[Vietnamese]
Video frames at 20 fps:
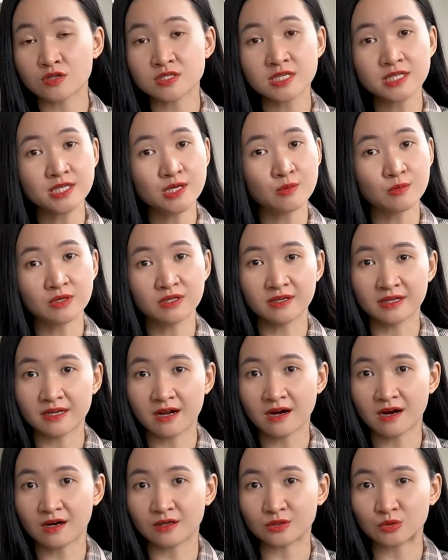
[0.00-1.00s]
Có rất nhiều người
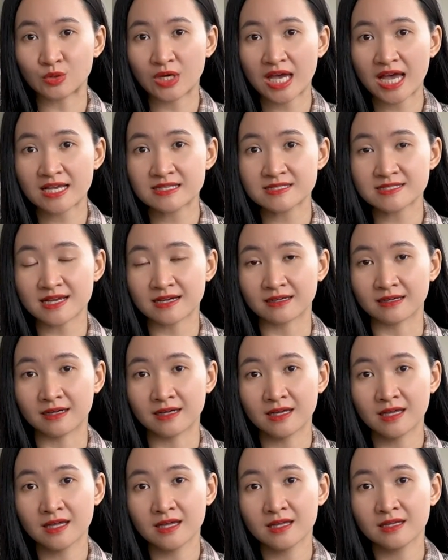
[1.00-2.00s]
đã hỏi Tuệ An rằng
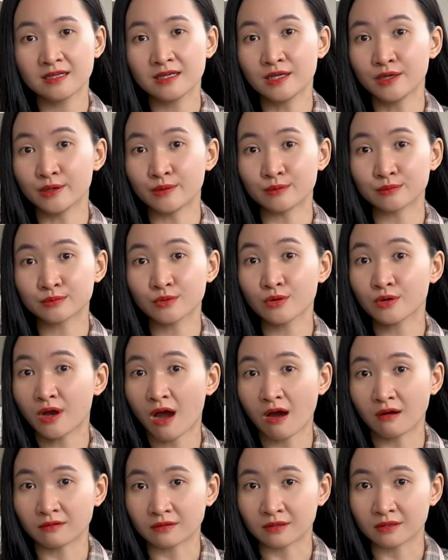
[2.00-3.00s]
liệu tôi
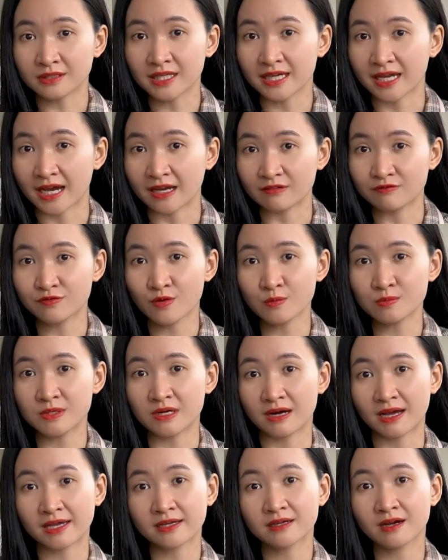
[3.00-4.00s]
còn có thể hạnh phúc
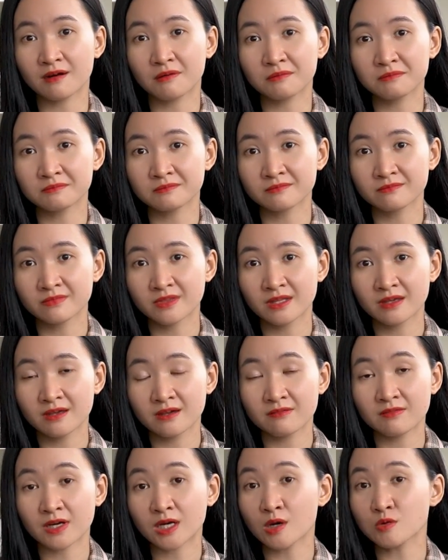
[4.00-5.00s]
được hay không?
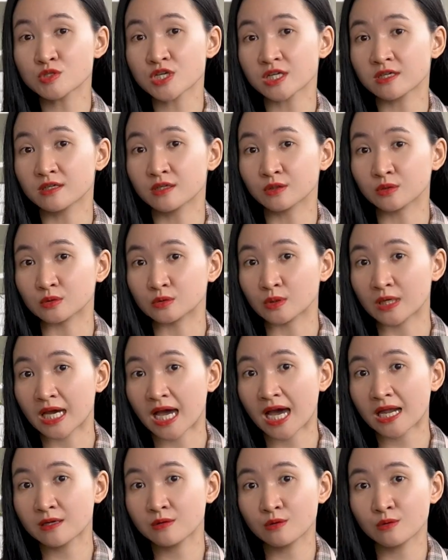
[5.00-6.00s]
Và câu trả lời của Tuệ
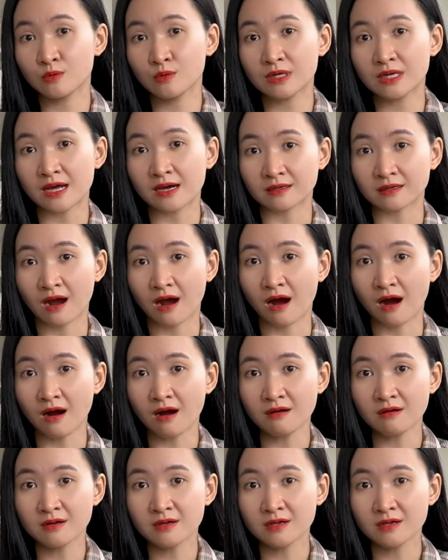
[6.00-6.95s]
An luôn luôn là có.